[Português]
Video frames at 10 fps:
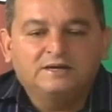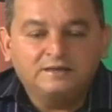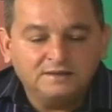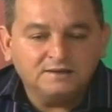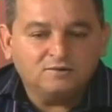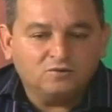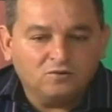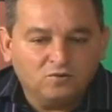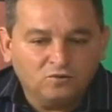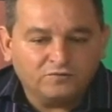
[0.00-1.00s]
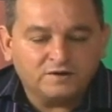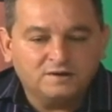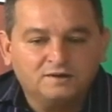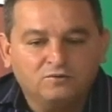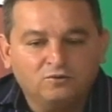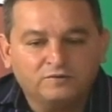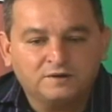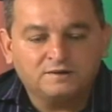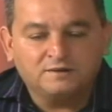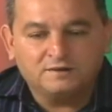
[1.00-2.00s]
e outra,
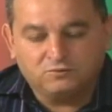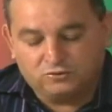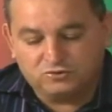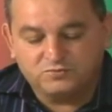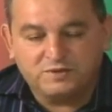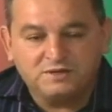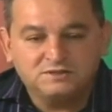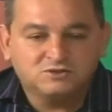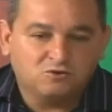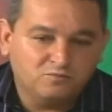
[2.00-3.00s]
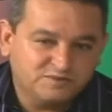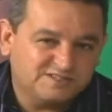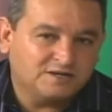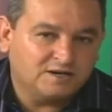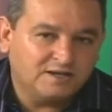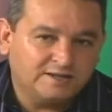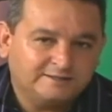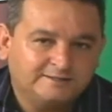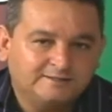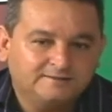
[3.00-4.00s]
outra, outros brindes como
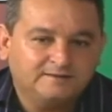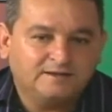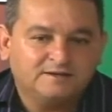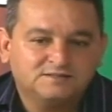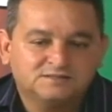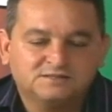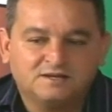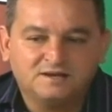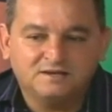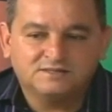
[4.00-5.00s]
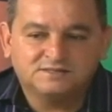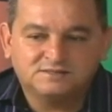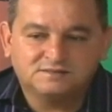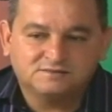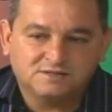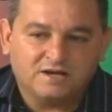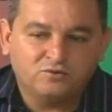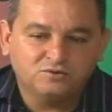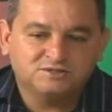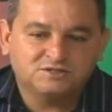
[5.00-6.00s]
bicicleta, né? As crianças, os
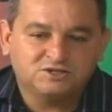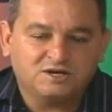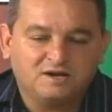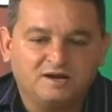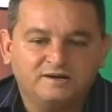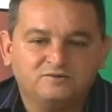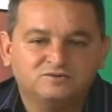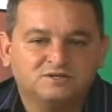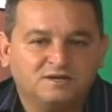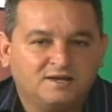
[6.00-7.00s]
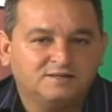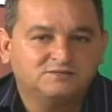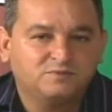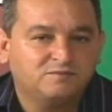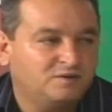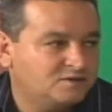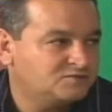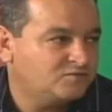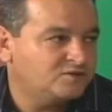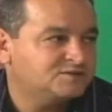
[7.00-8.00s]
garotos que chegarem, os 500 primeiros
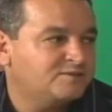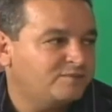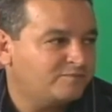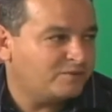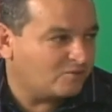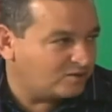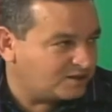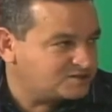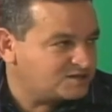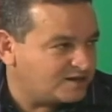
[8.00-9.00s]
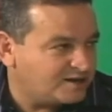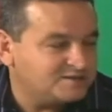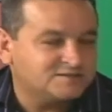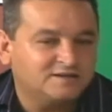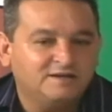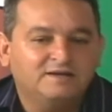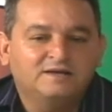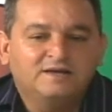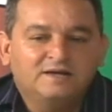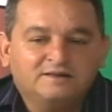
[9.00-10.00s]
vão receber picolé de graça, né?
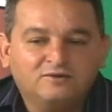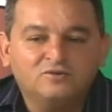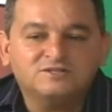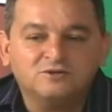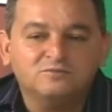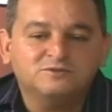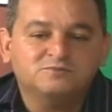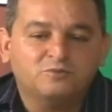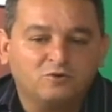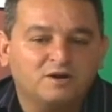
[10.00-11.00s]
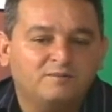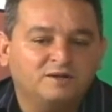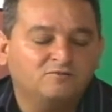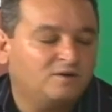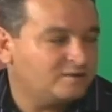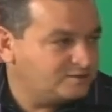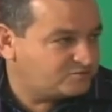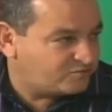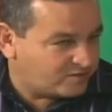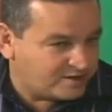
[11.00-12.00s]
Então nós estamos programando uma grande
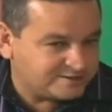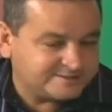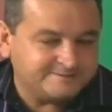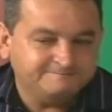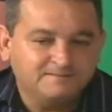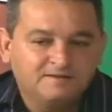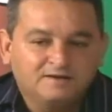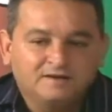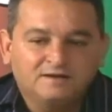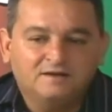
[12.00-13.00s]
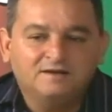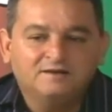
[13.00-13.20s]
festa. O adulto é, pode